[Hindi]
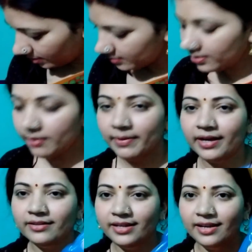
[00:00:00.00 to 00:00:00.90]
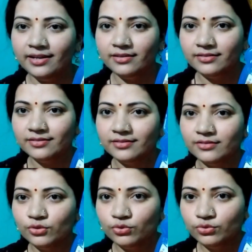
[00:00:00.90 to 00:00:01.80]
इसके बाद ये
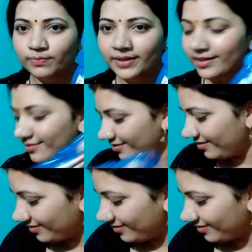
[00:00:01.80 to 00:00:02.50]
टूथब्रश